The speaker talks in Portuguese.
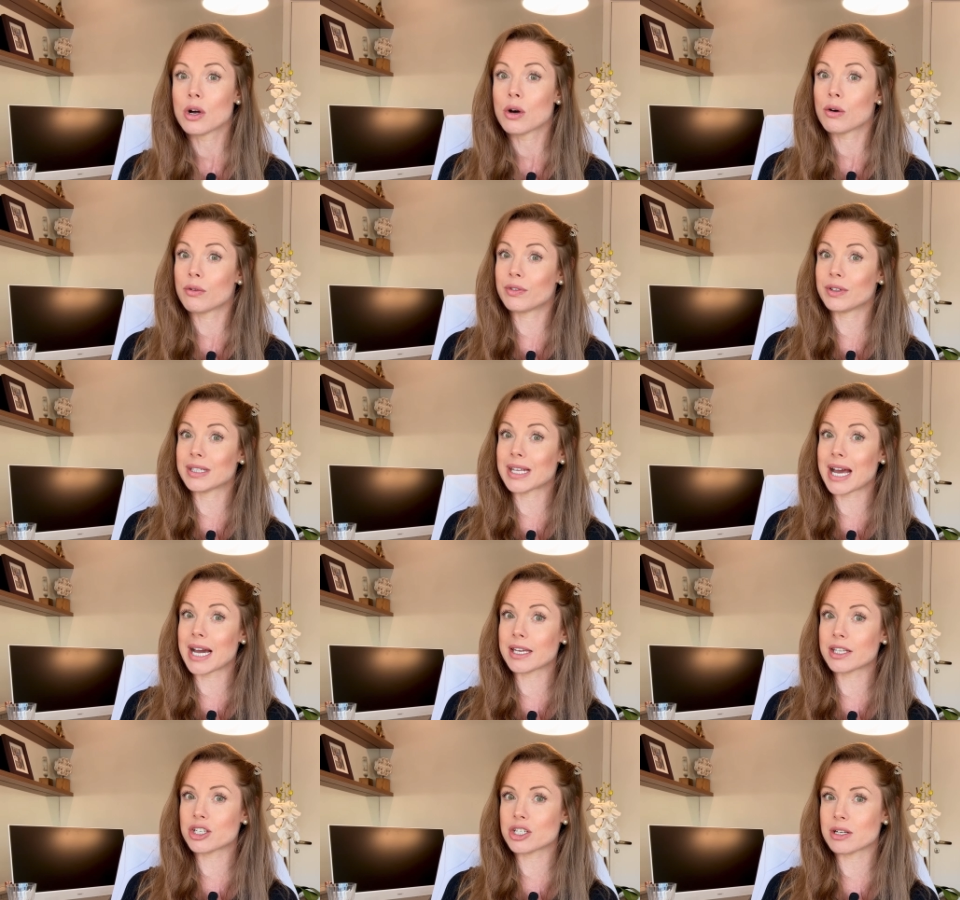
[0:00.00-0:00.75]
o
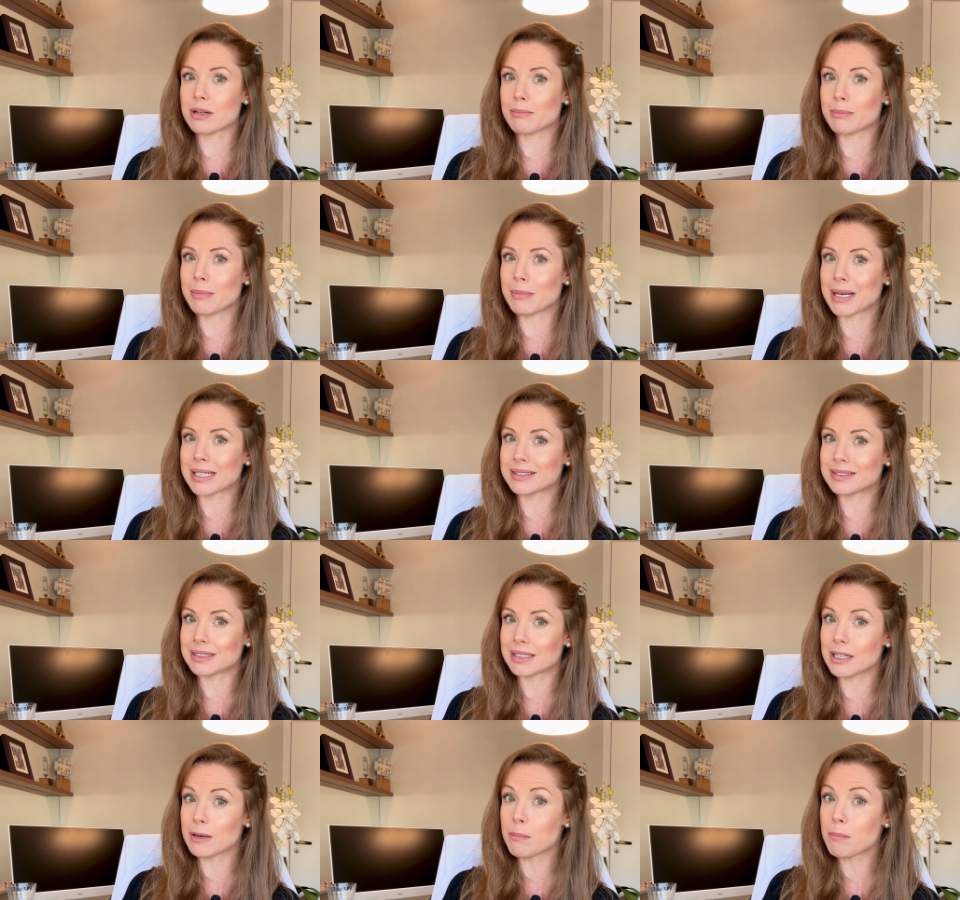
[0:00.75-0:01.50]
vinagre de
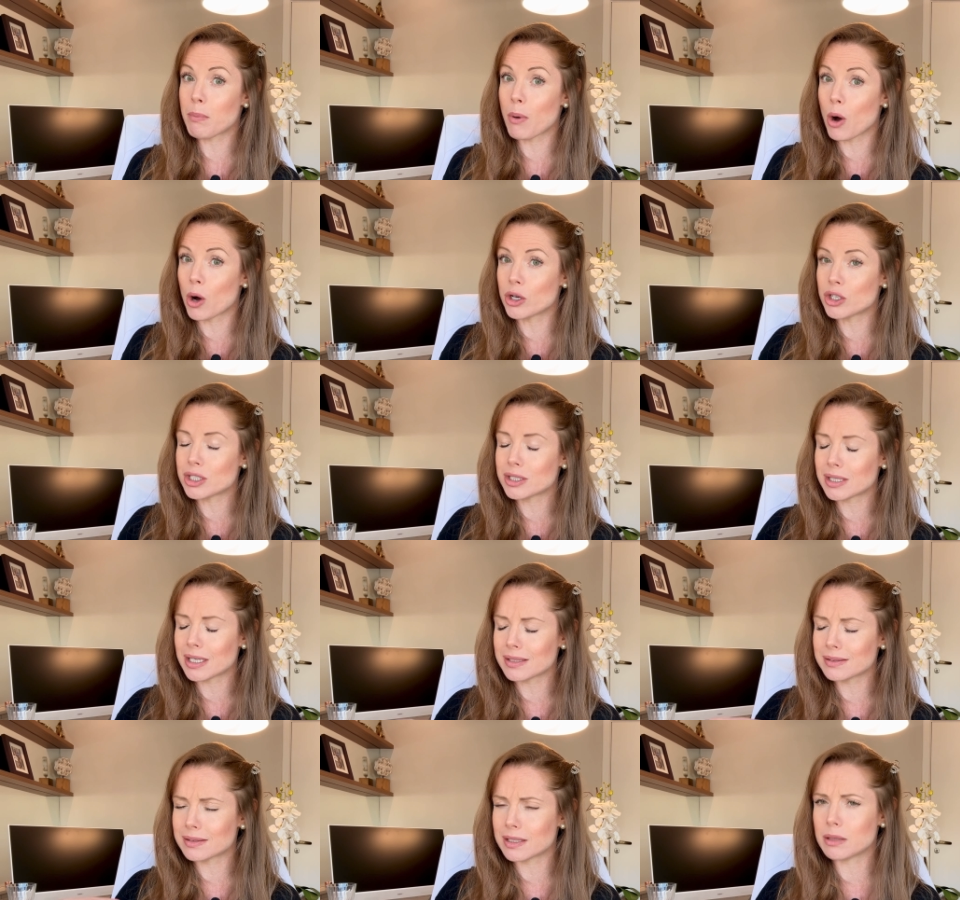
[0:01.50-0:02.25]
maçã pode
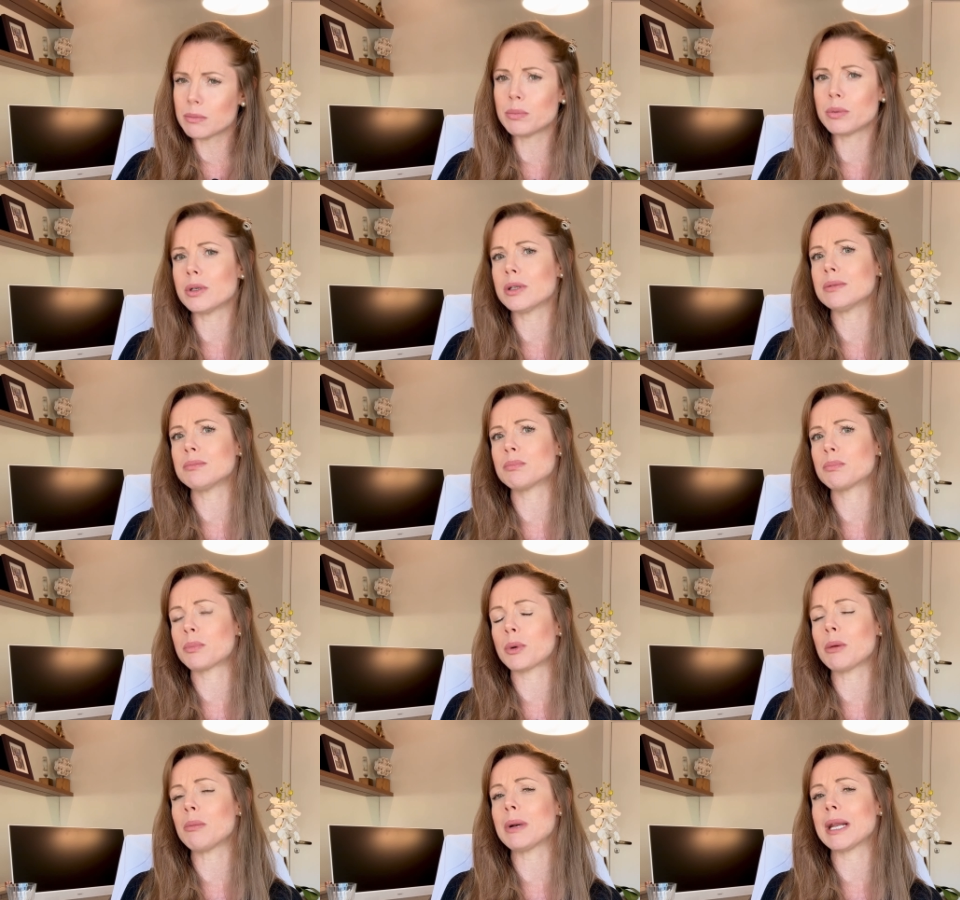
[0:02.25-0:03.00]
trazer
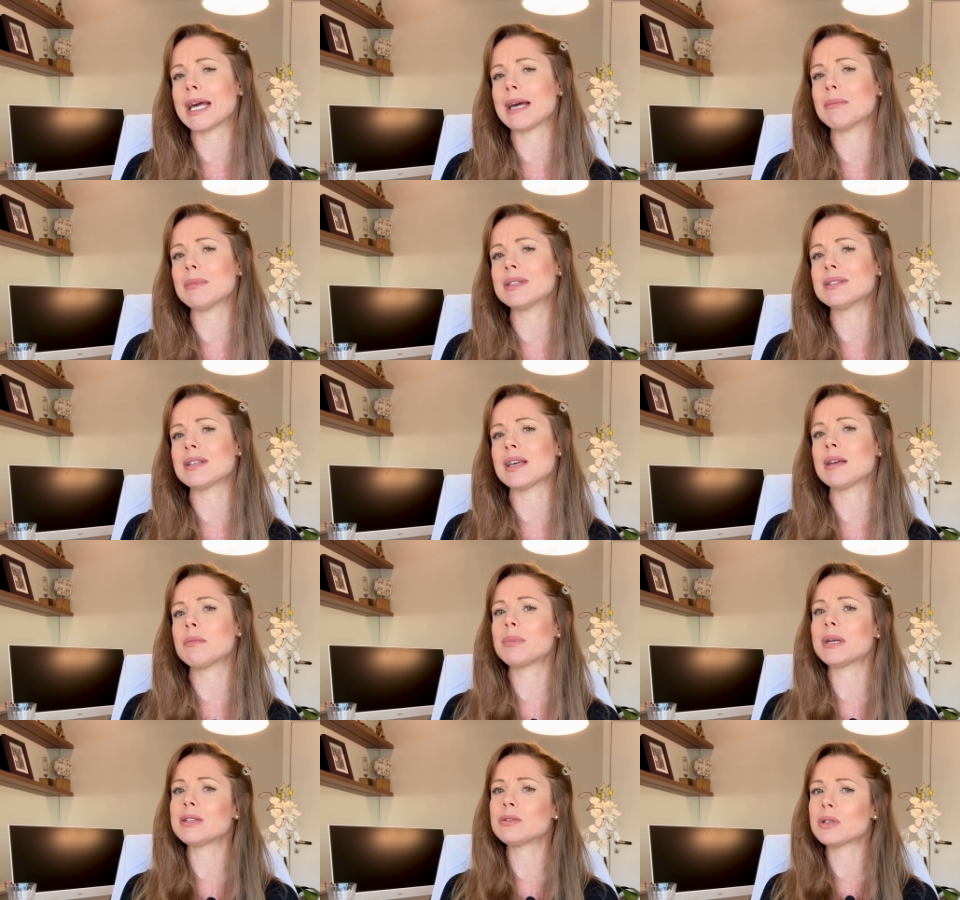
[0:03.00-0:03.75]
problemas
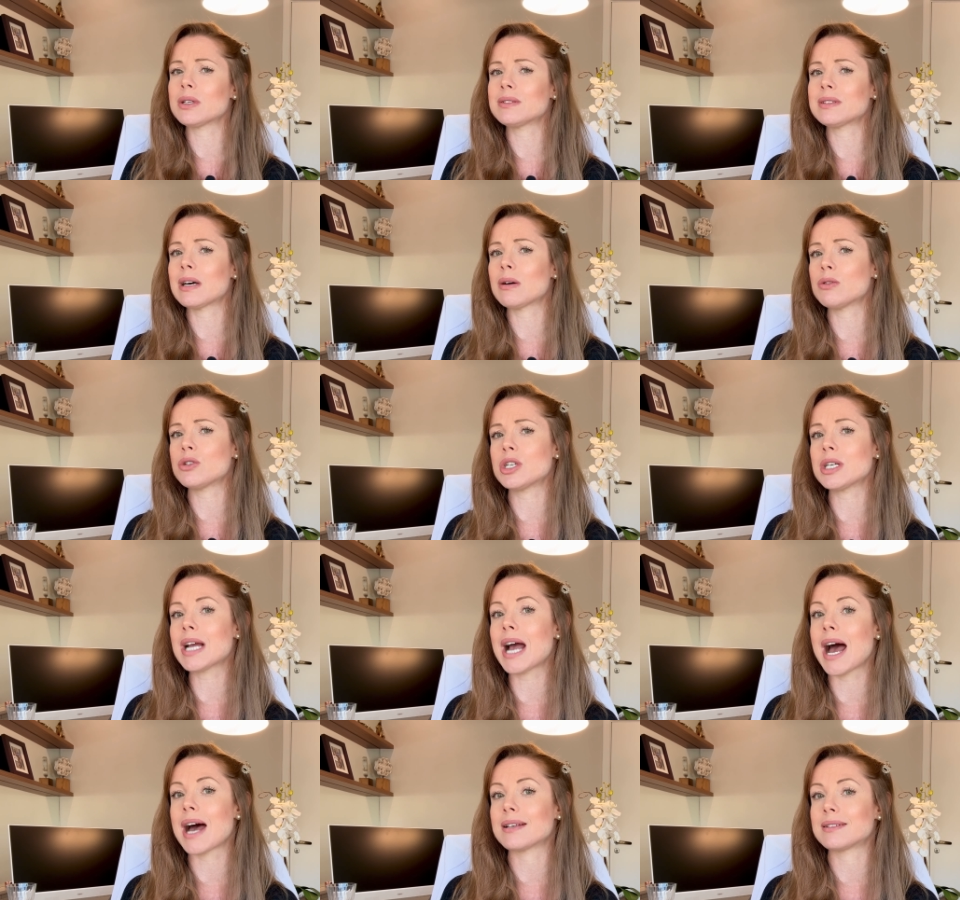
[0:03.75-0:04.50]
aí para sua saúde
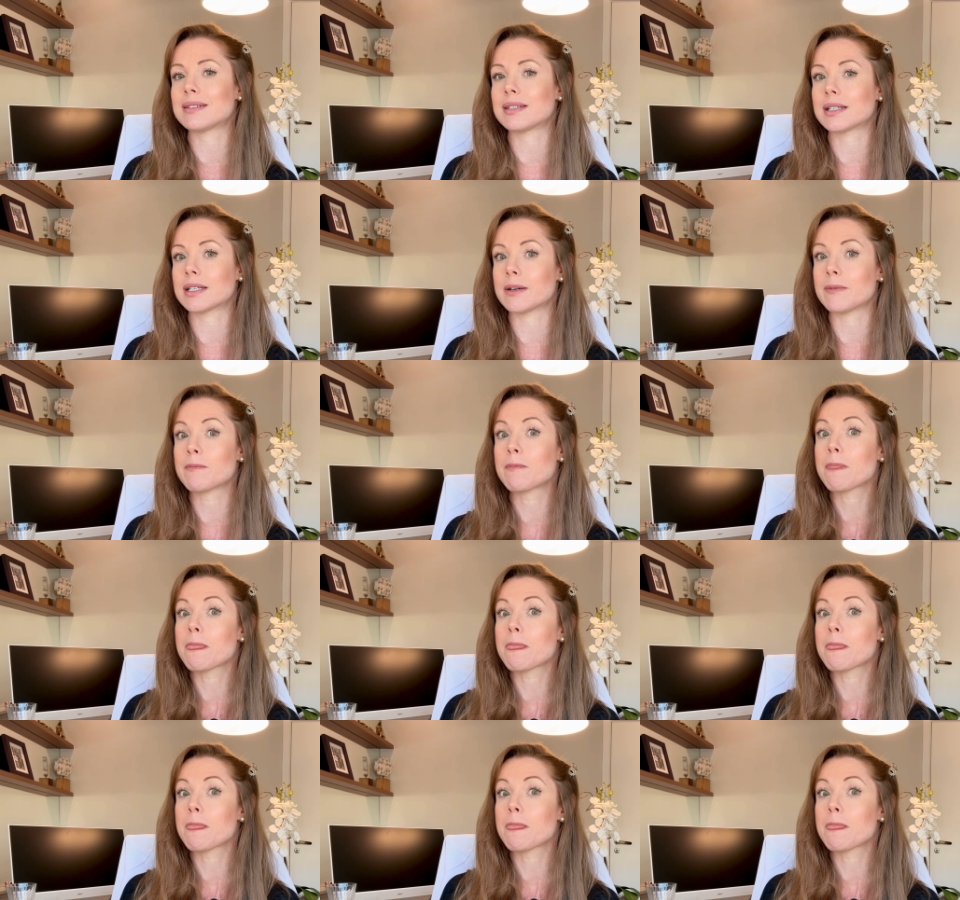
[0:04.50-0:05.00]
gástrica.